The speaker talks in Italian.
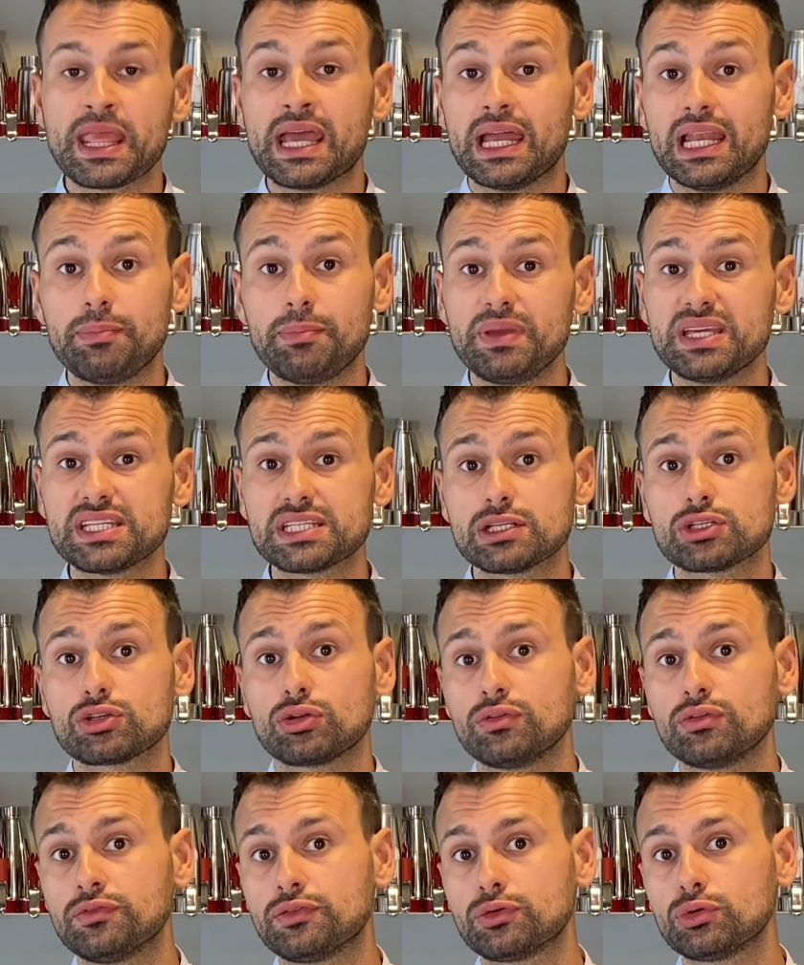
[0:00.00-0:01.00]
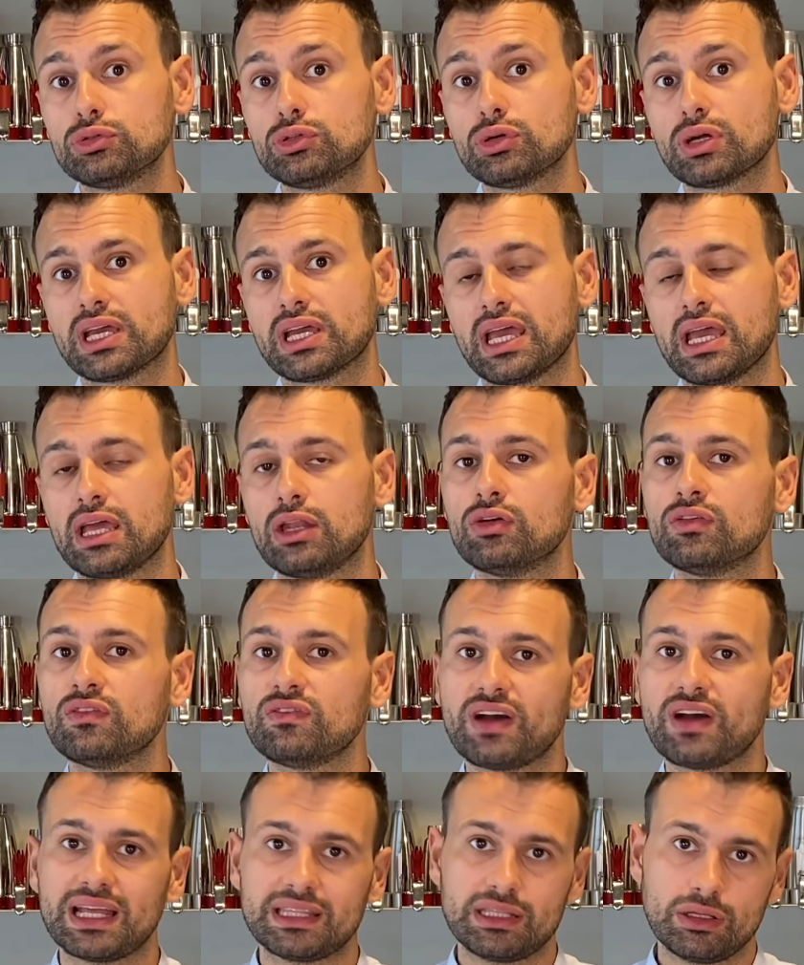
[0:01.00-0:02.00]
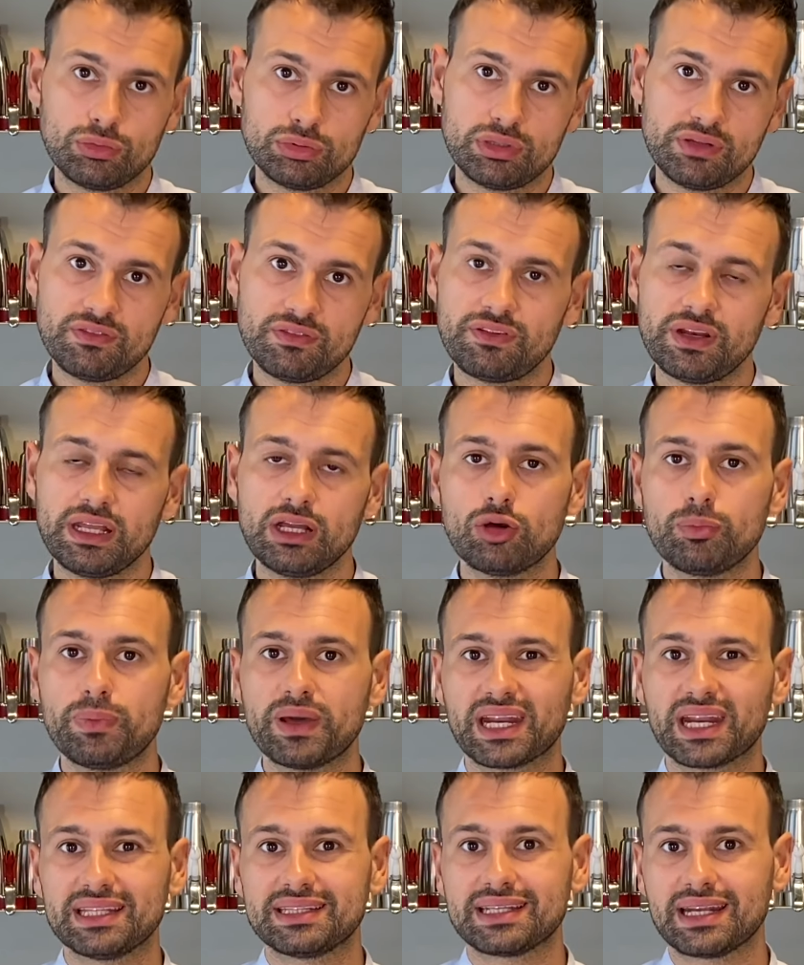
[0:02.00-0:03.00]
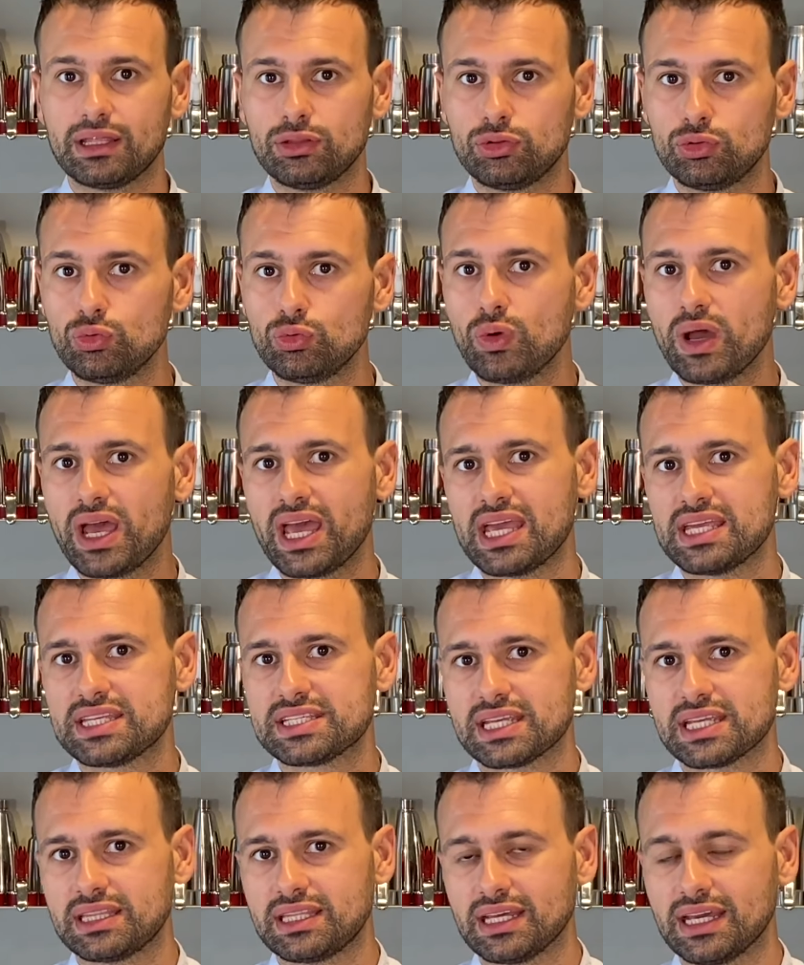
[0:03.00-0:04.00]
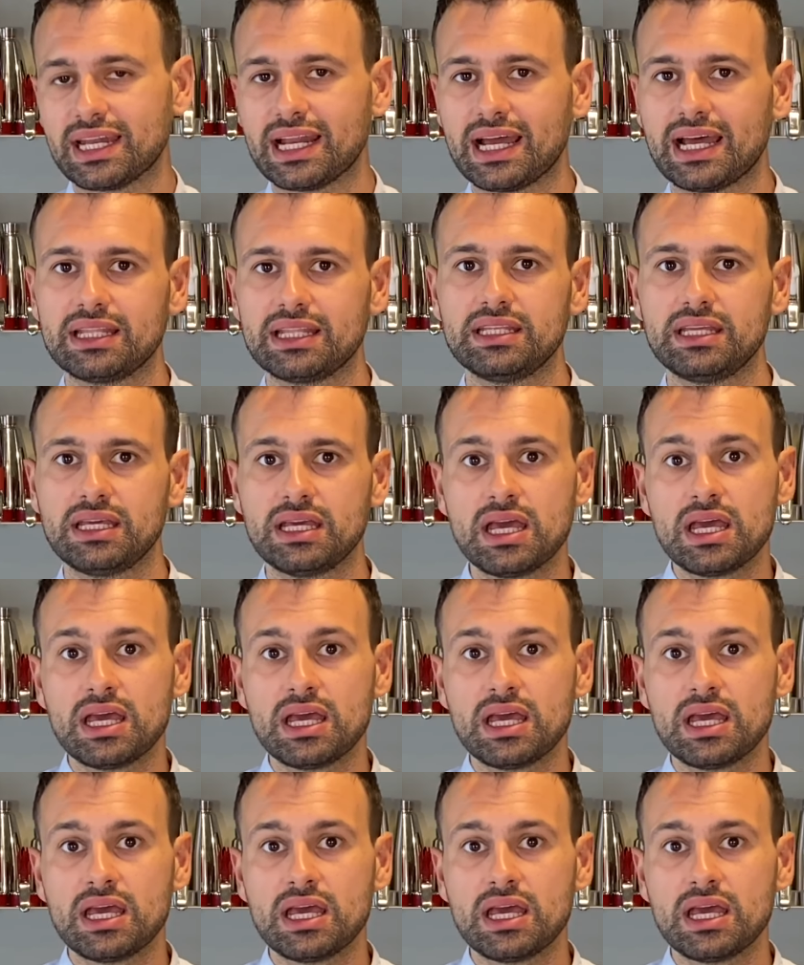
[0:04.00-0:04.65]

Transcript: Le pesche sono un frutto che non va tenuto in frigo perché tra i 2 e i 7 gradi